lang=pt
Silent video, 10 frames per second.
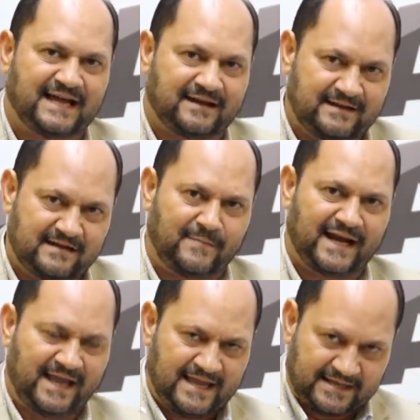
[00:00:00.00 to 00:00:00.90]
da
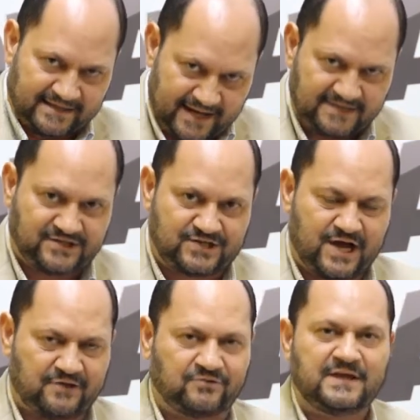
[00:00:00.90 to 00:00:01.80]
Câmara neste
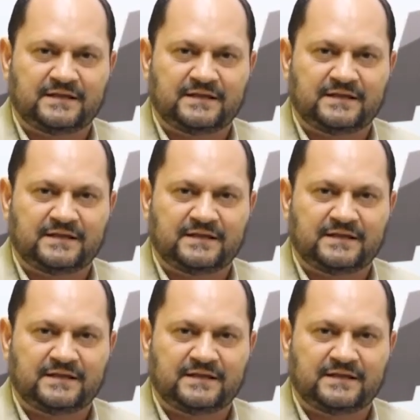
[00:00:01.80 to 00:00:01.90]
ano,